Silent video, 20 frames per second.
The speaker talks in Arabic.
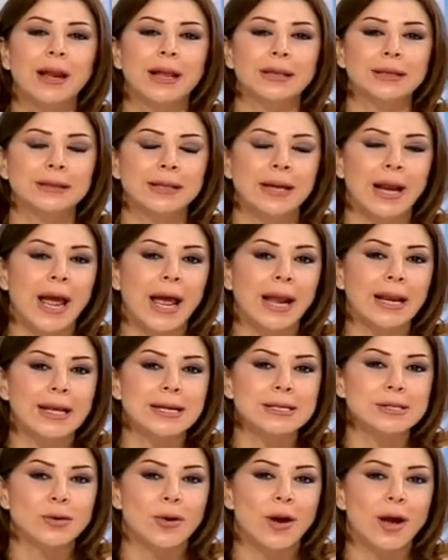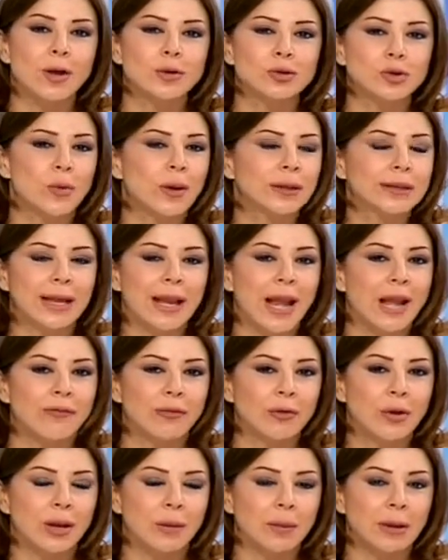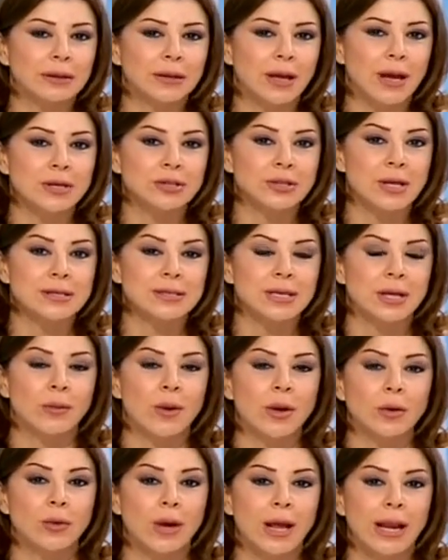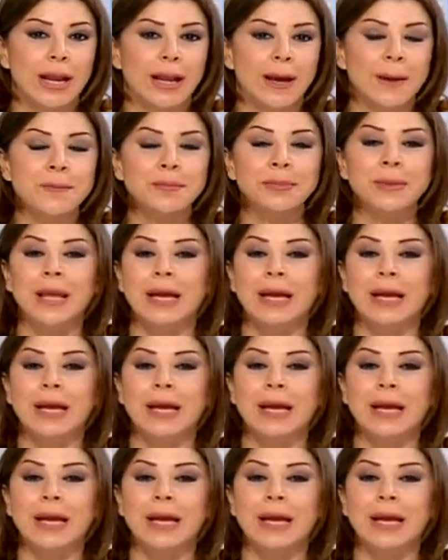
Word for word: لتطرح عليها السؤال شو وضع 2014 خاصه وانه هلا